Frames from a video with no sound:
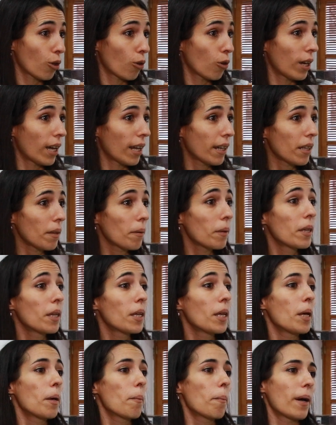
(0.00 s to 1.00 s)
escolares
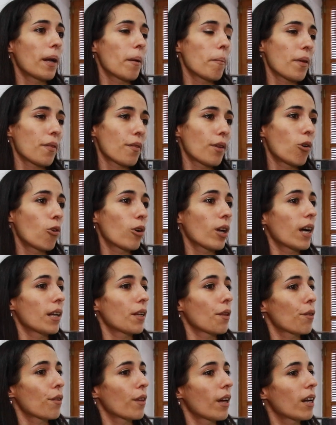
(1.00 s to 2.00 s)
para empezar a
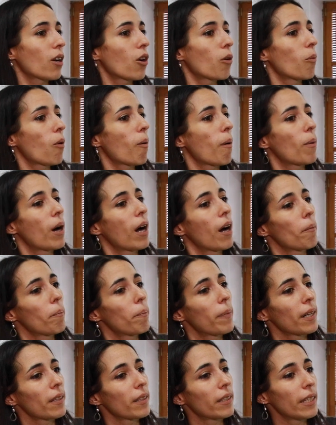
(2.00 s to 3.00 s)
organizar cómo vamos a
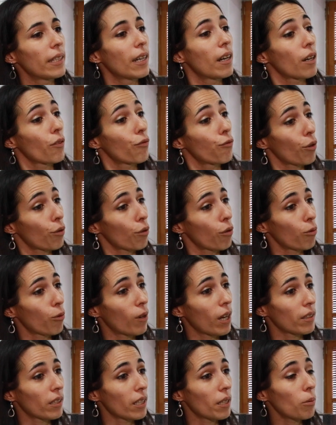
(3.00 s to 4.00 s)
impartir el refuerzo
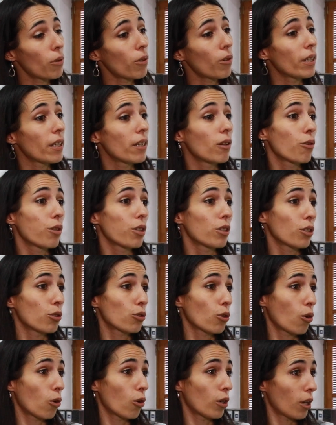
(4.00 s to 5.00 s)
educativo en los
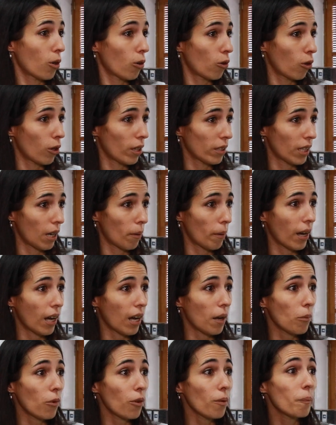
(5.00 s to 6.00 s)
distintos colegios con los que
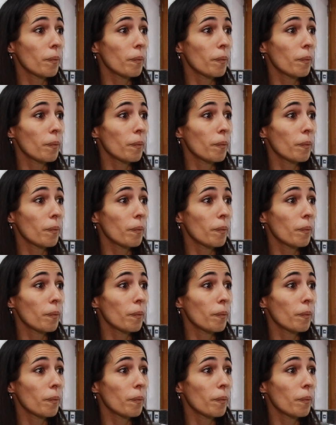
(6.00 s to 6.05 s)
trabajamos.